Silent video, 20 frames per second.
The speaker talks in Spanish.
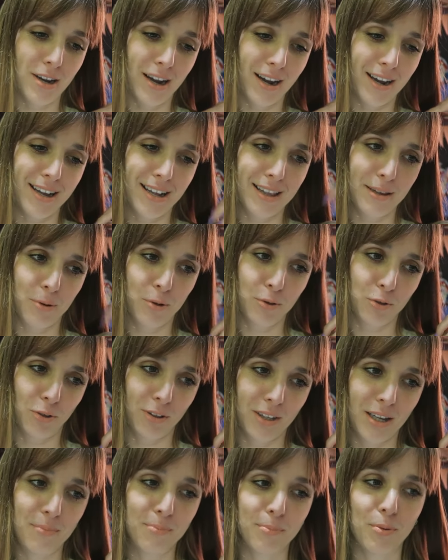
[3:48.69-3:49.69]
El ángel y el demonio todo
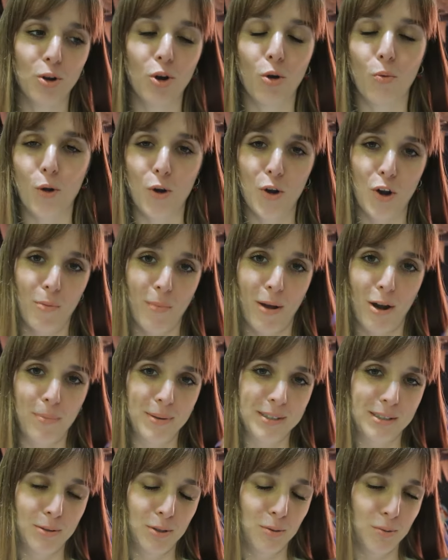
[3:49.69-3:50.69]
el tiempo, lo bueno y lo malo, el
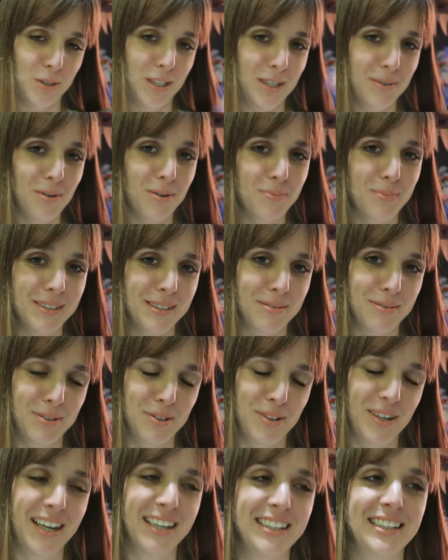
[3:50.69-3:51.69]
pensamiento positivo y el
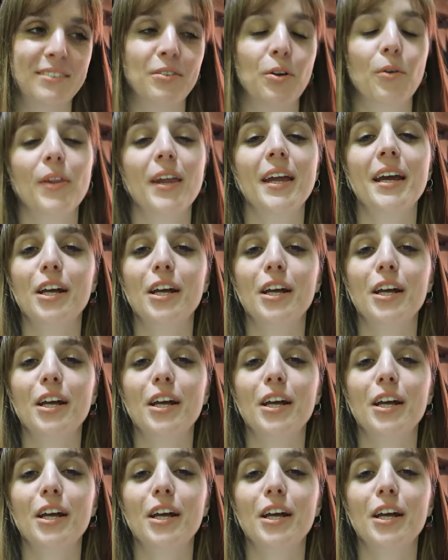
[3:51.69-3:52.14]
pensamiento negativo